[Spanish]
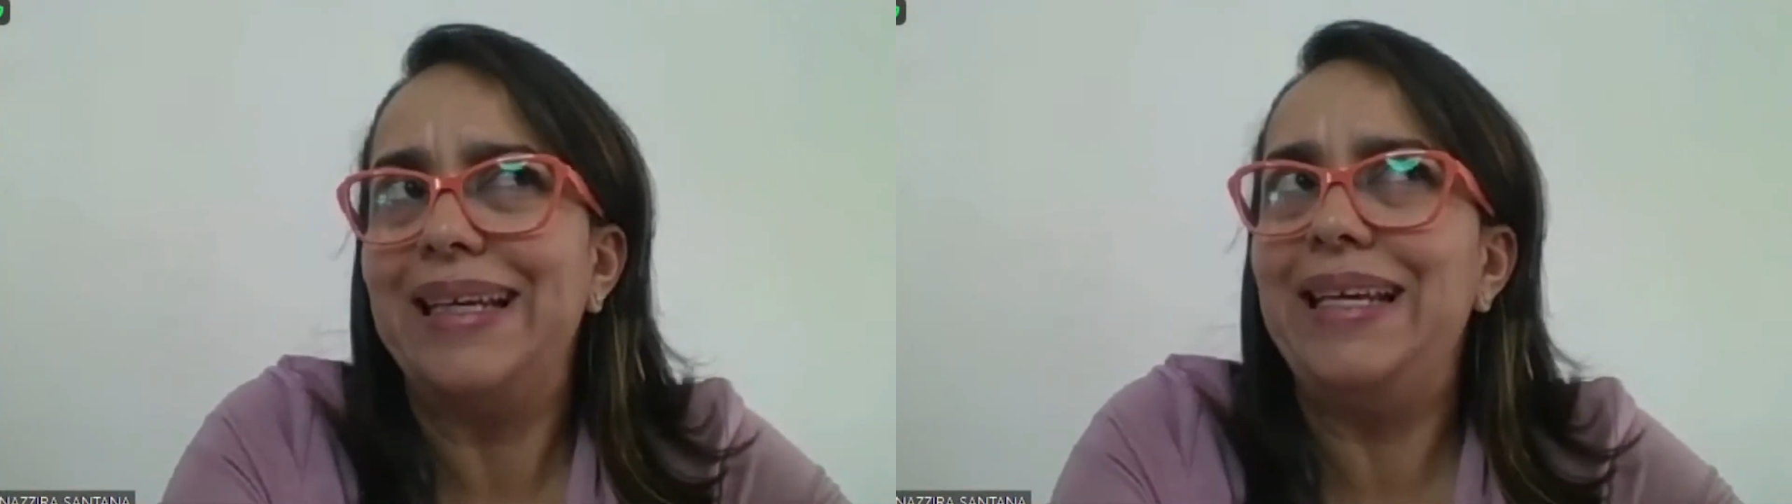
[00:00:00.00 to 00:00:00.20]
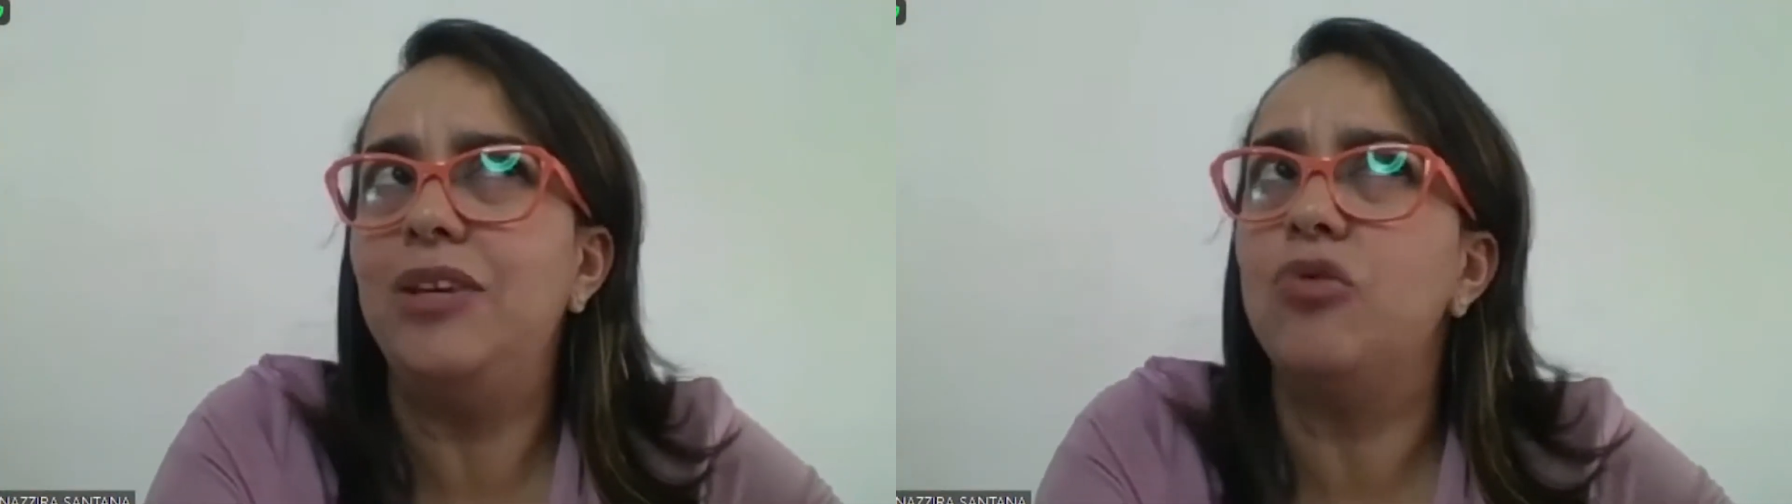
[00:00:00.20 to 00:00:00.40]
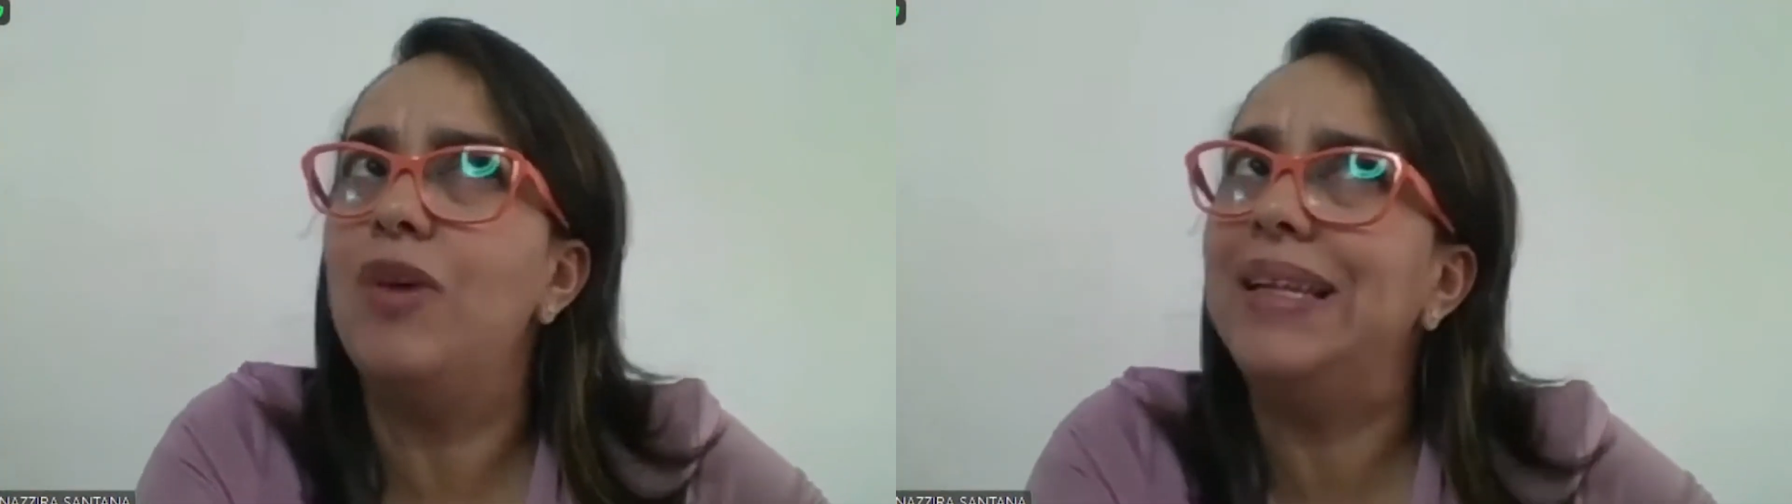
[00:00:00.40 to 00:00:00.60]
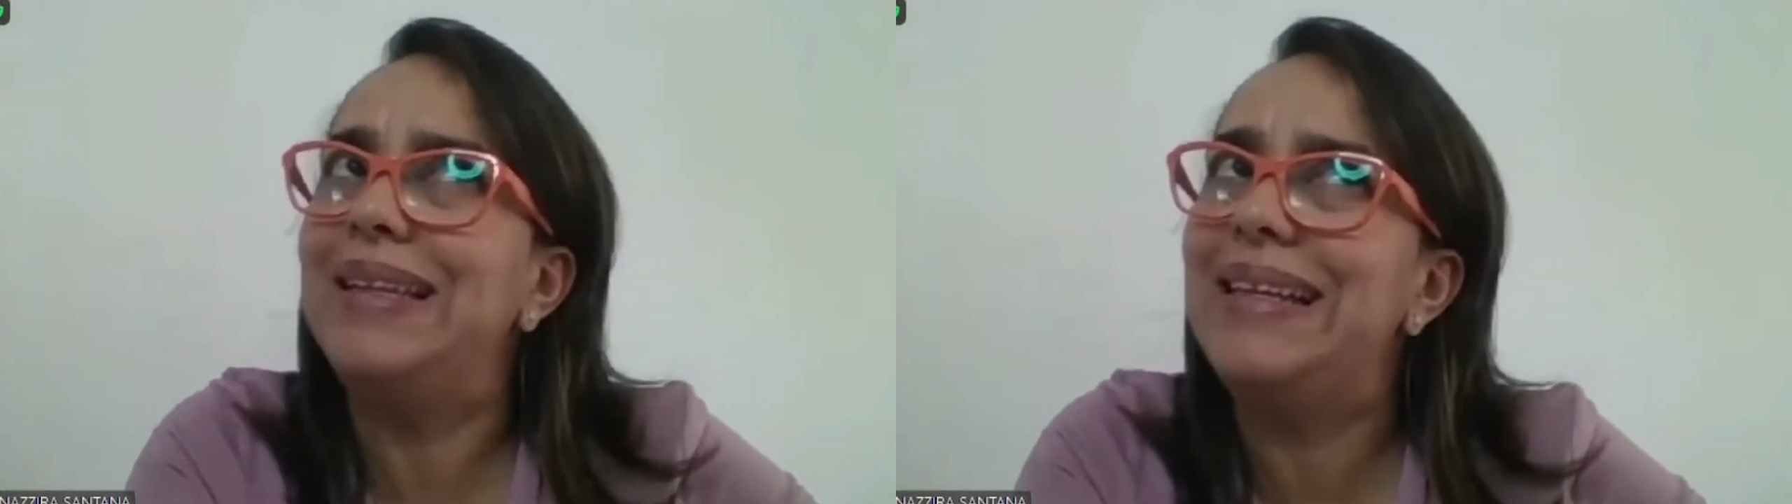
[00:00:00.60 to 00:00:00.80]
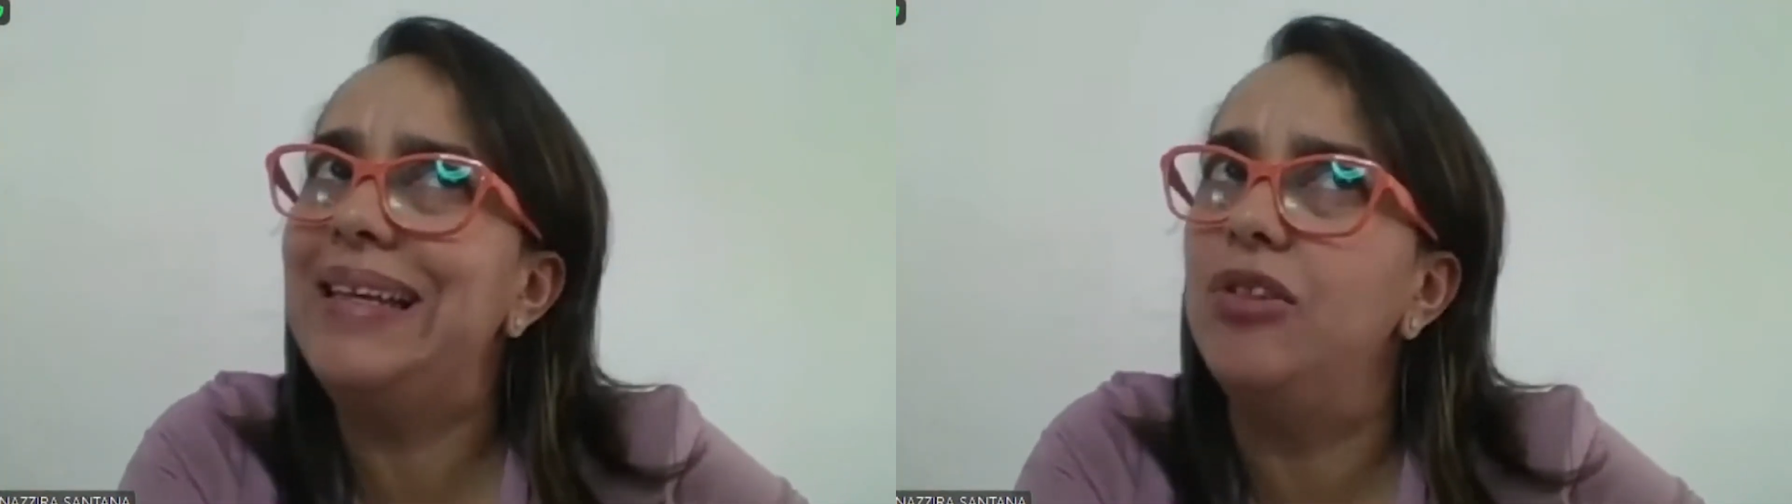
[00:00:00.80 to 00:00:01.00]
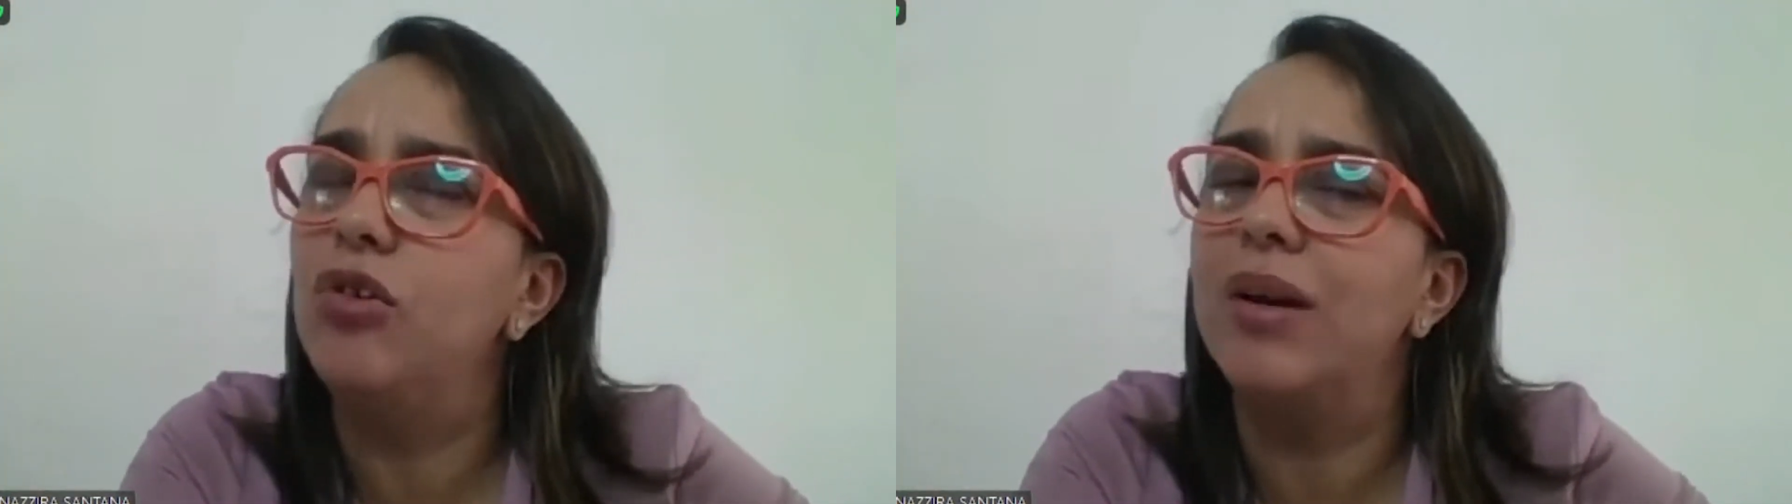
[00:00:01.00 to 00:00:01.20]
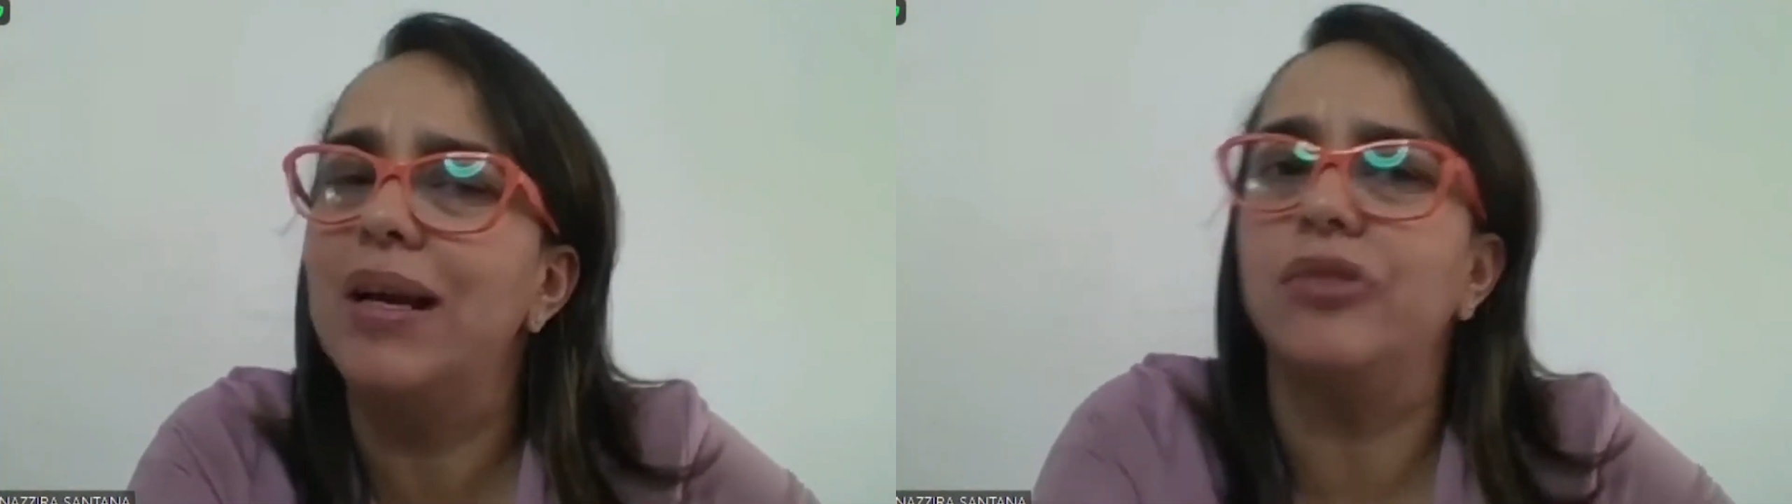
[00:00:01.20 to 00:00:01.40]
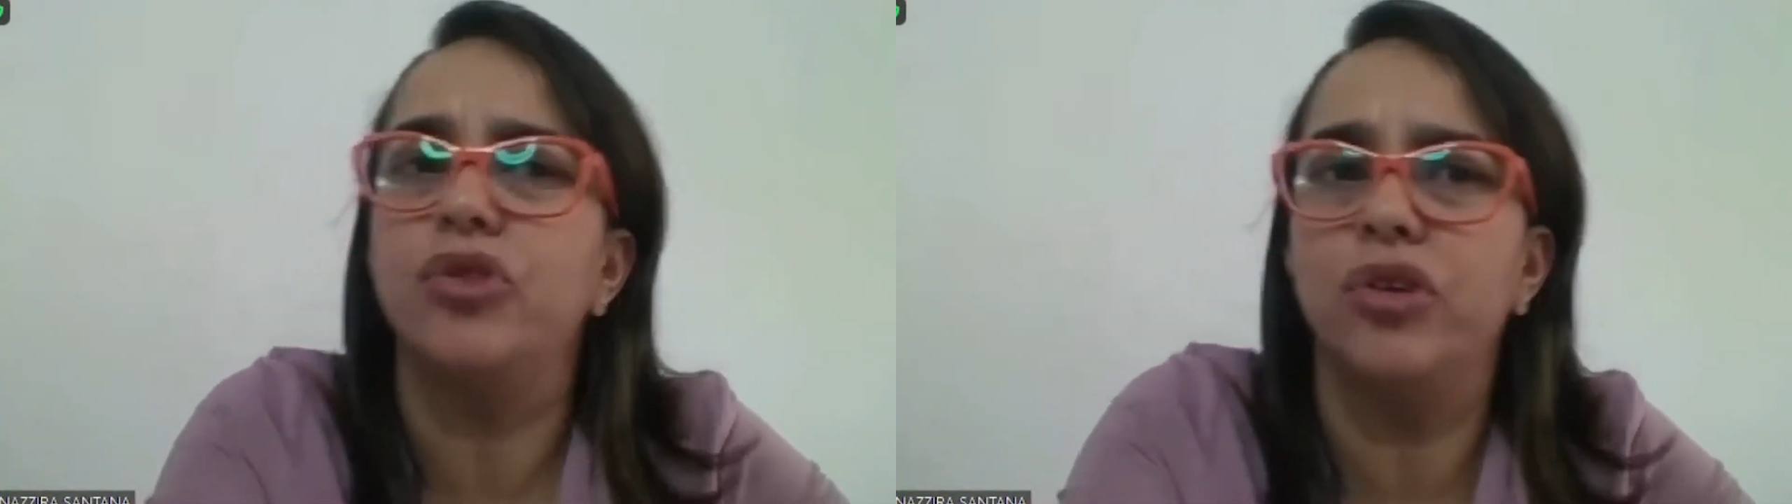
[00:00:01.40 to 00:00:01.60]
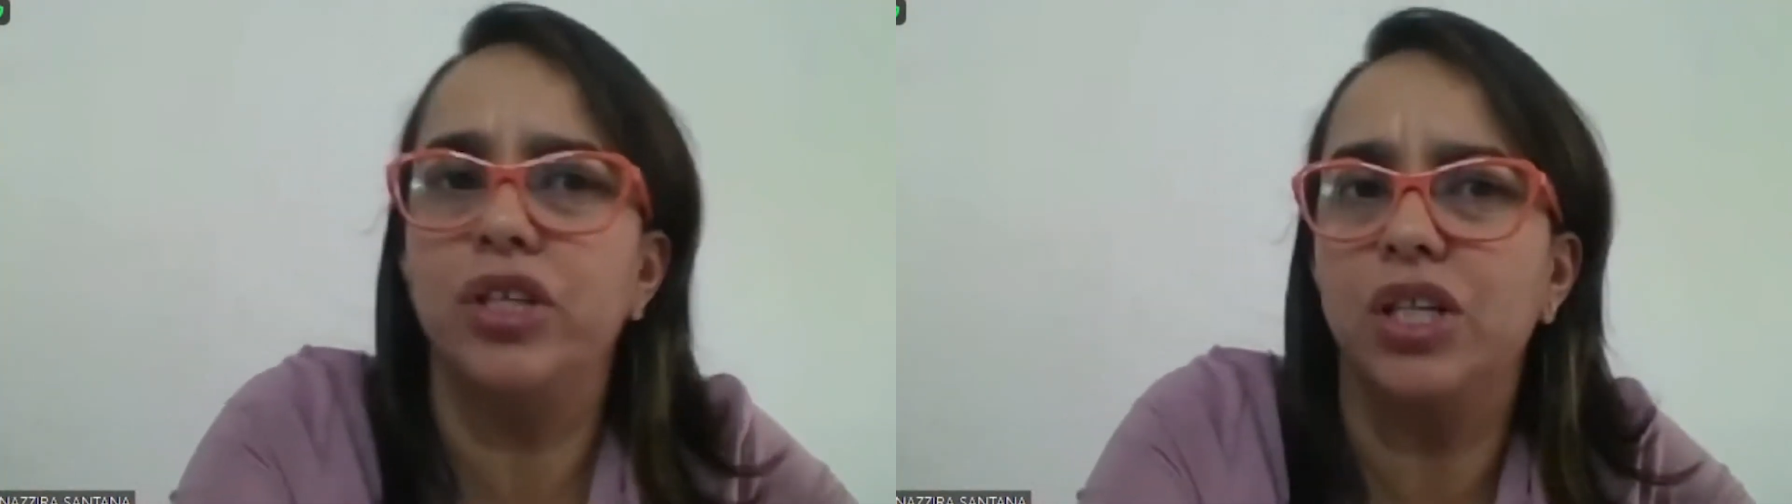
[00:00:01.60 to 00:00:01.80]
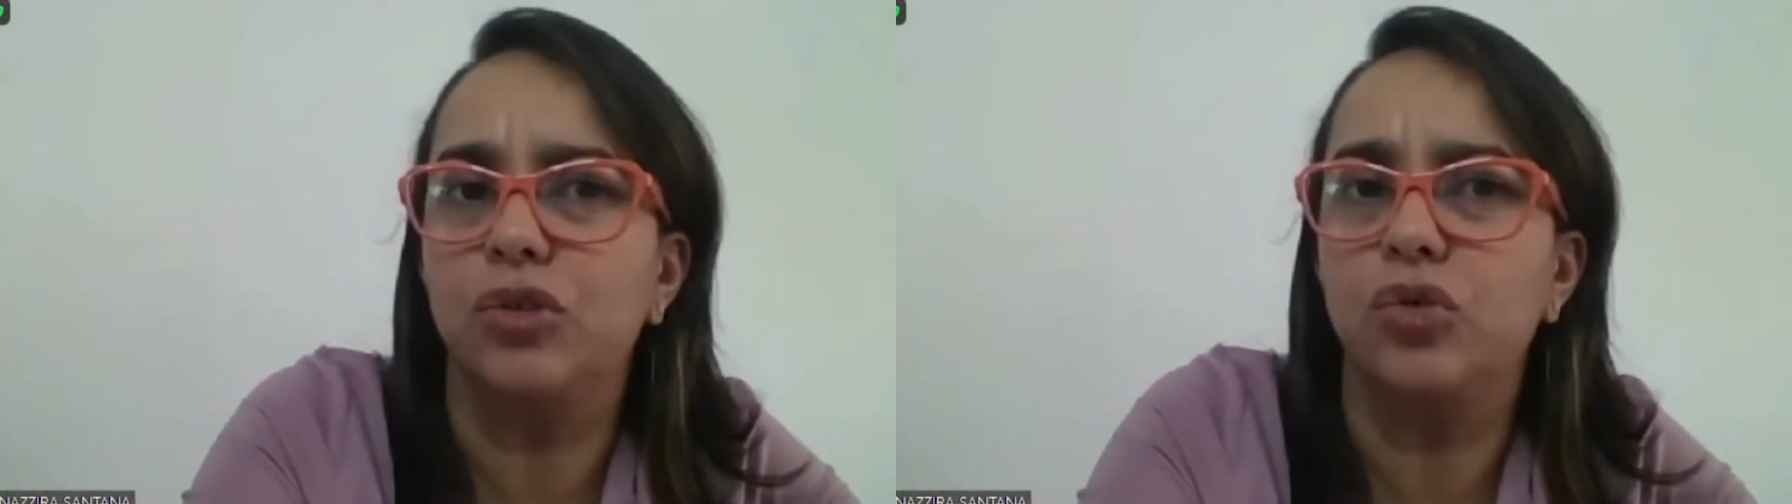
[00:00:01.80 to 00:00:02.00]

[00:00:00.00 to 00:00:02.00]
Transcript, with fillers: y no ha tenido relaciones